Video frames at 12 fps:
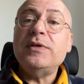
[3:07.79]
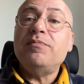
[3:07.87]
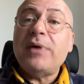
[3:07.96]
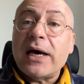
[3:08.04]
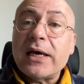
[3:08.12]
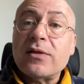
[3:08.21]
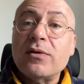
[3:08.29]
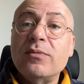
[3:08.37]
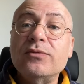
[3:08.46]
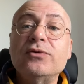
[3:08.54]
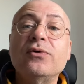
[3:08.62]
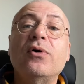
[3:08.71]
par
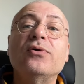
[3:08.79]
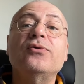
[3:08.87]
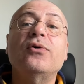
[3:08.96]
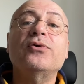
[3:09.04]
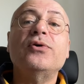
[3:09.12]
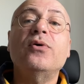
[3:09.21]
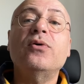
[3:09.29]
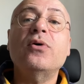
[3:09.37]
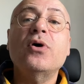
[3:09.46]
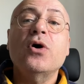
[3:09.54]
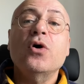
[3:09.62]
exemple, du Grand Orient,